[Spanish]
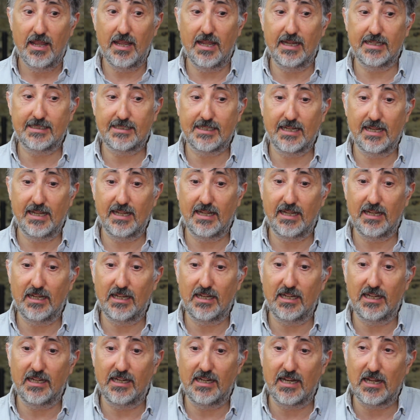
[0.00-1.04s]

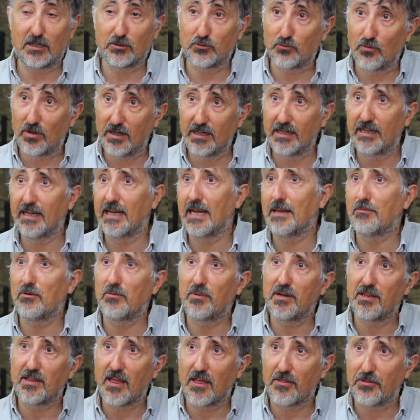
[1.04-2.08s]
ese, las huelgas, las
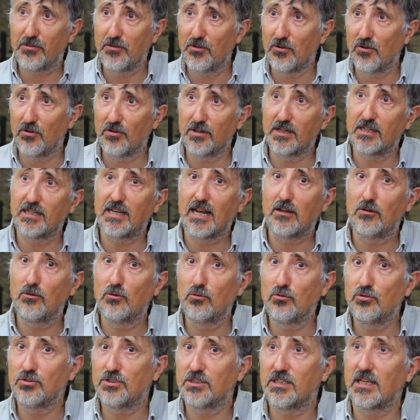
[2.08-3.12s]
movilizaciones, las
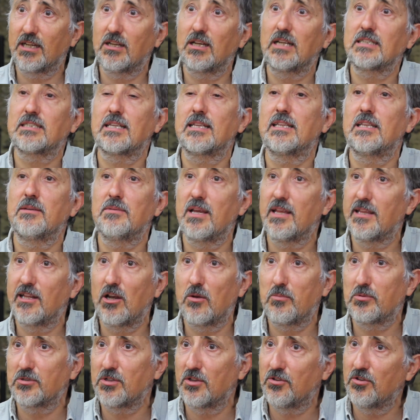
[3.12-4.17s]
luchas, las actividades de
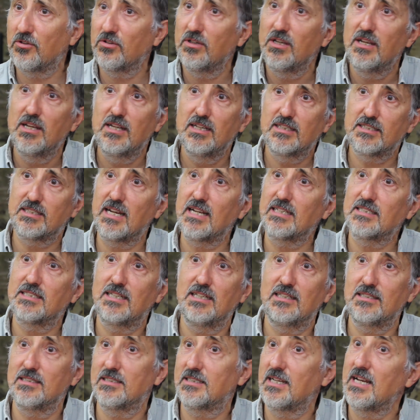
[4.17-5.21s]
la oposición serán
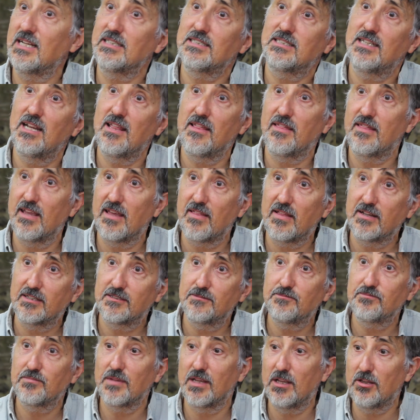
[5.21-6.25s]
silenciadas.
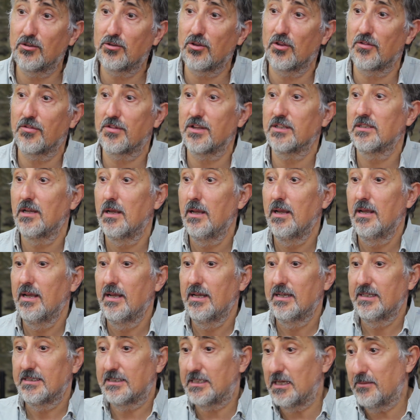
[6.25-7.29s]
Entonces,
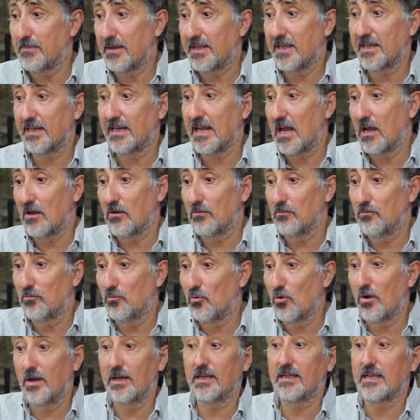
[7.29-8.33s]
si mañana
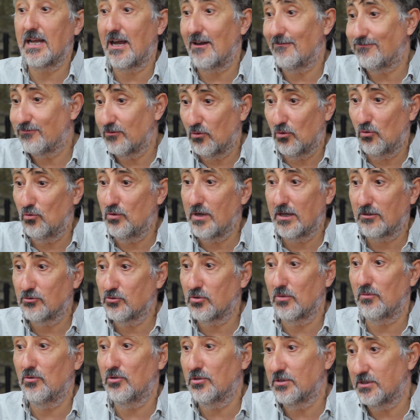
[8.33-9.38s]
vuelca un
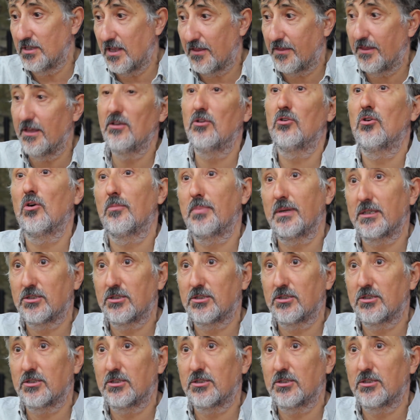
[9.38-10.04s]
autobús de cinco